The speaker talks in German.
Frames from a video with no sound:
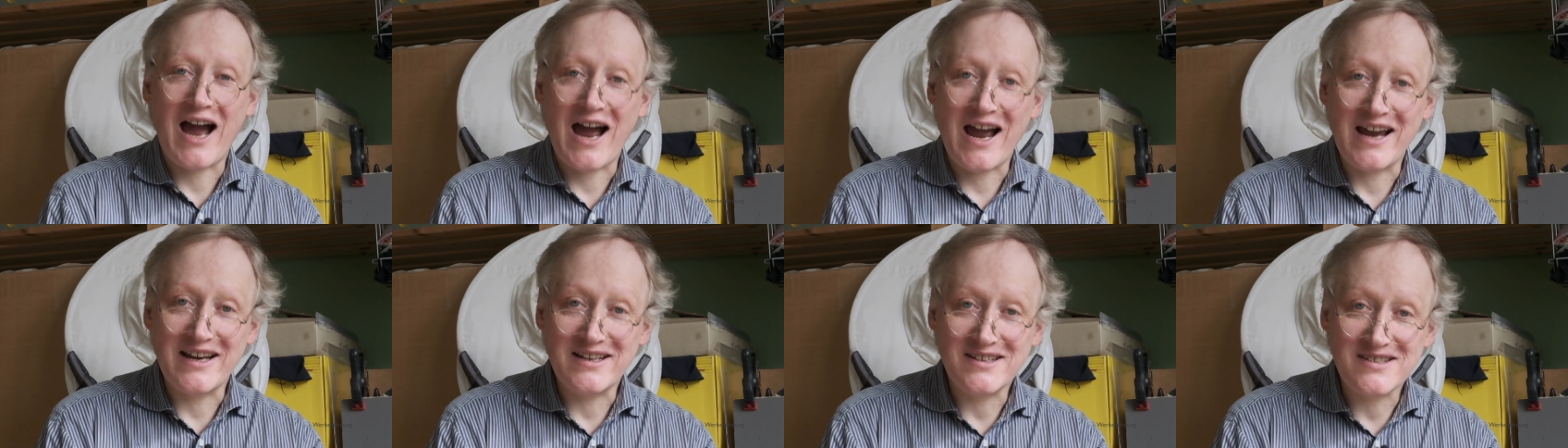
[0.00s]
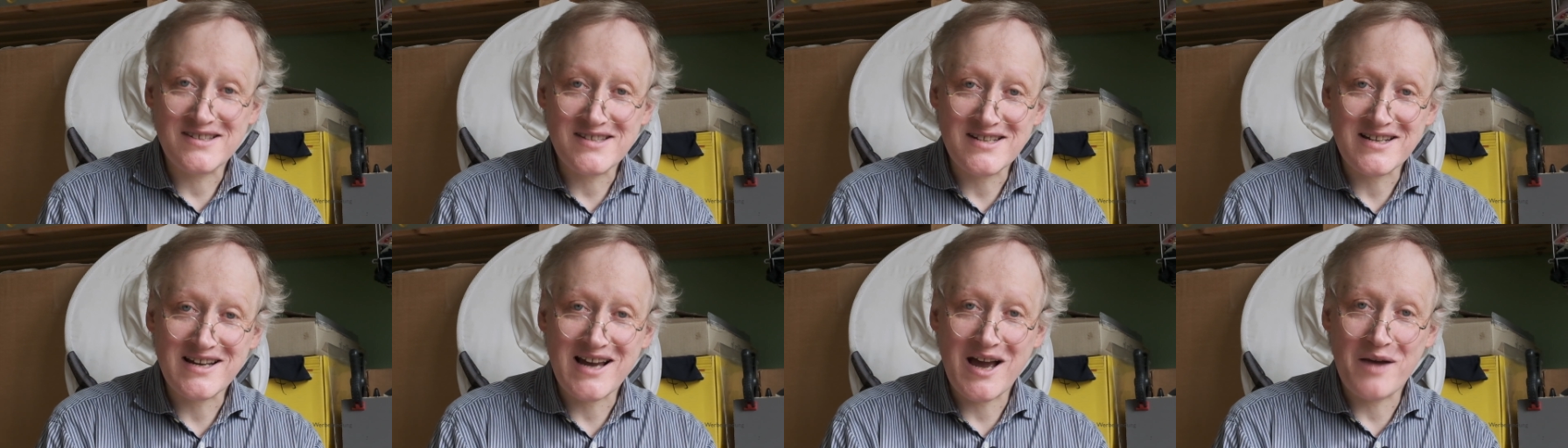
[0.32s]

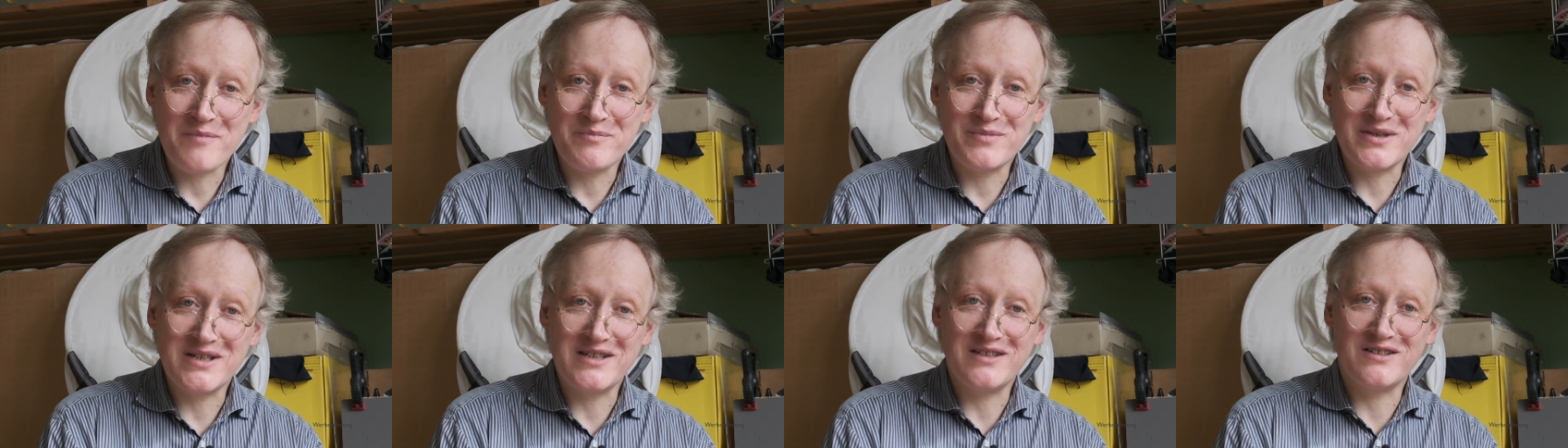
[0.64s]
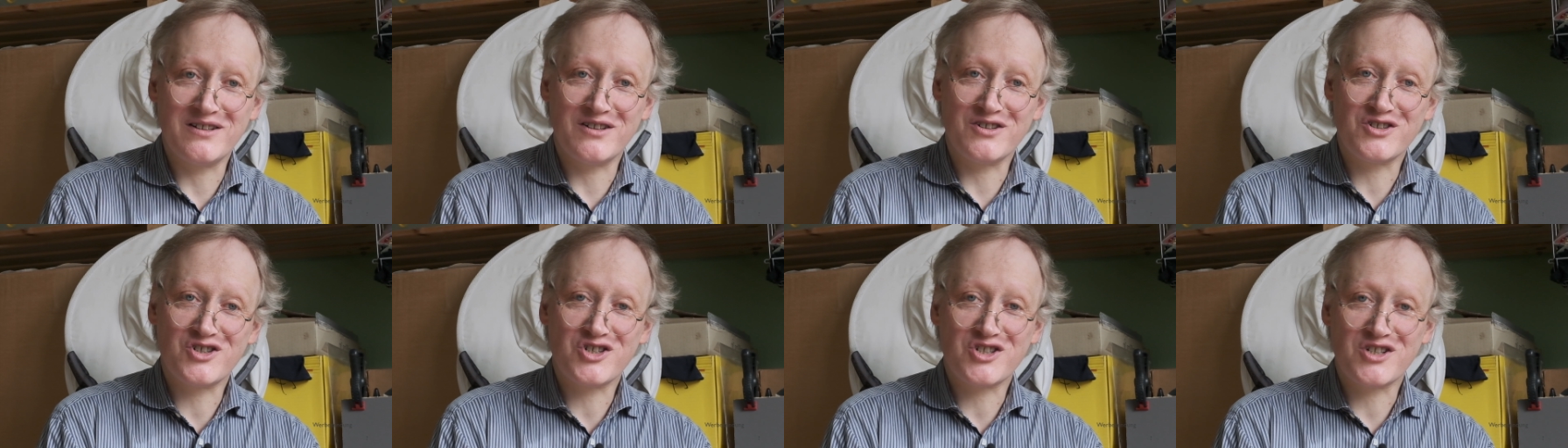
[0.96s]
einziger
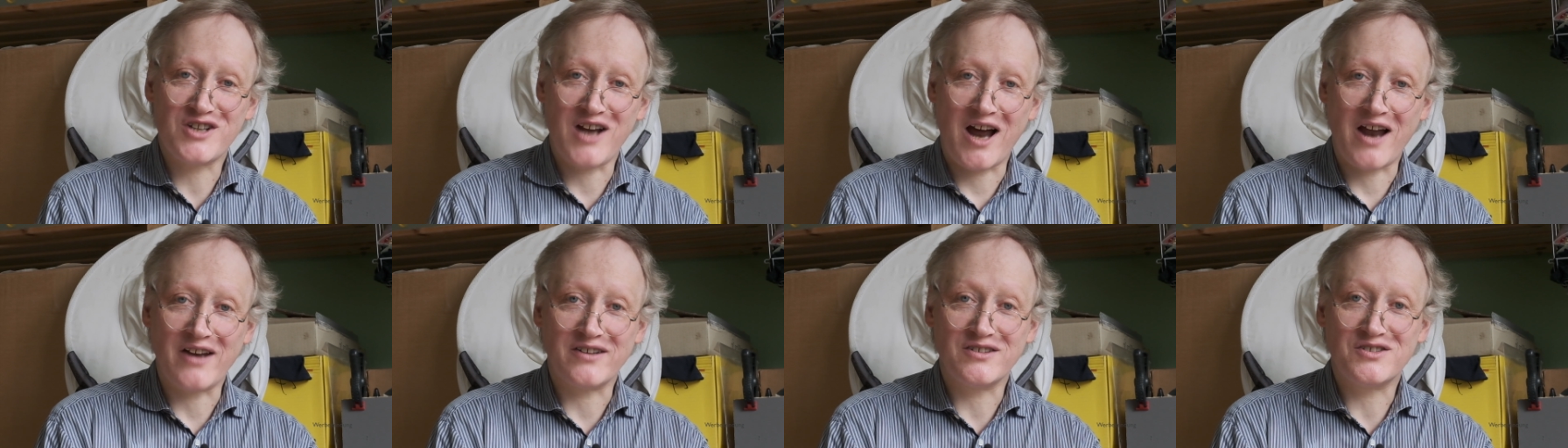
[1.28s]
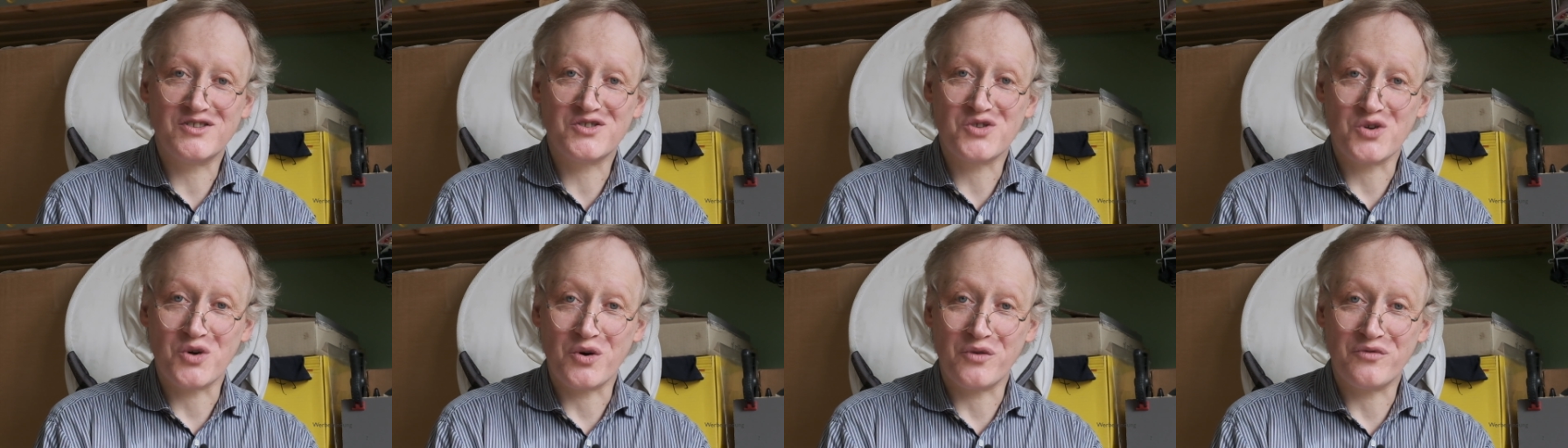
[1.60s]

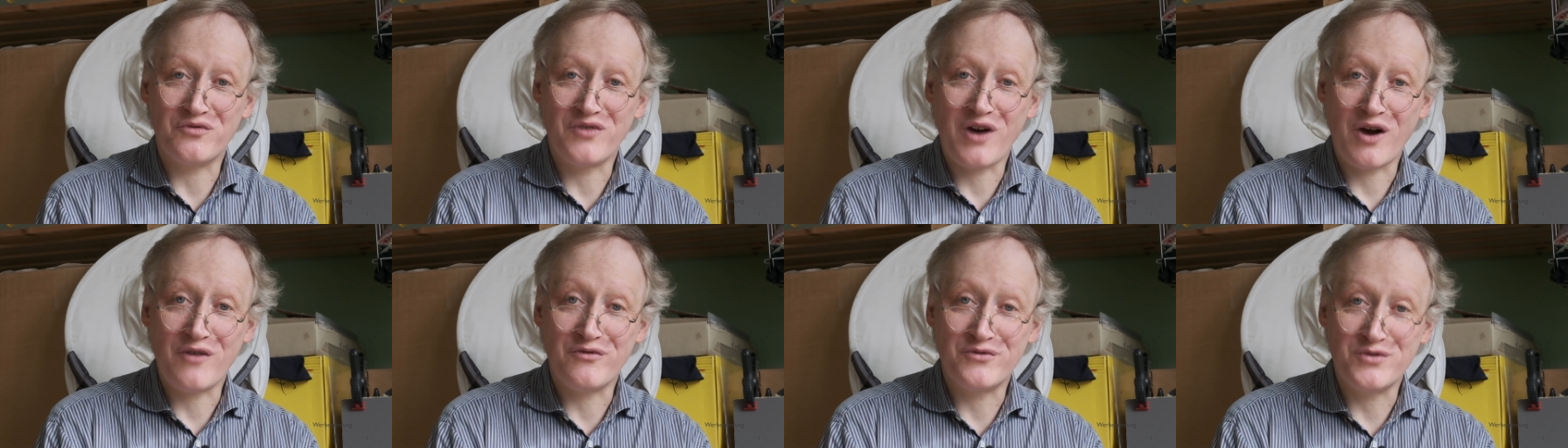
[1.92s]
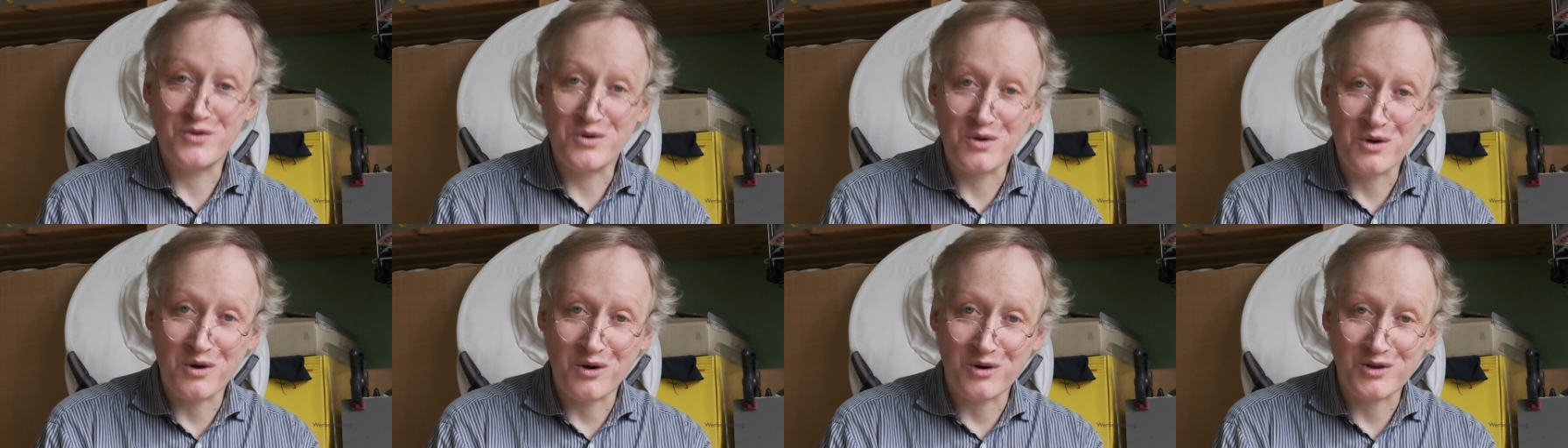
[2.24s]
Bienenstand zur
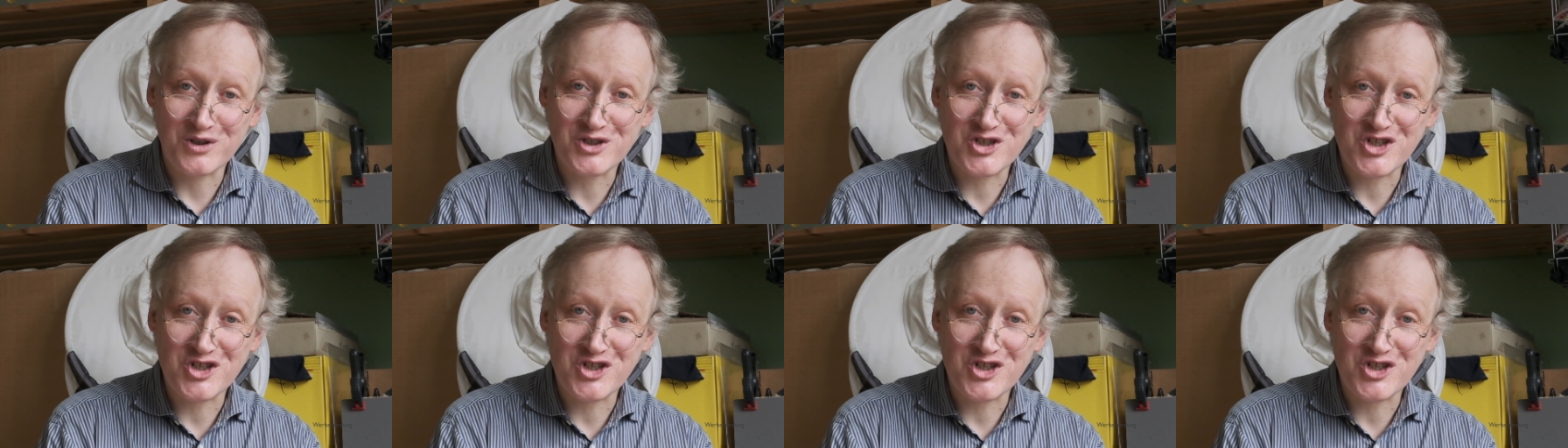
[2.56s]
Verfügung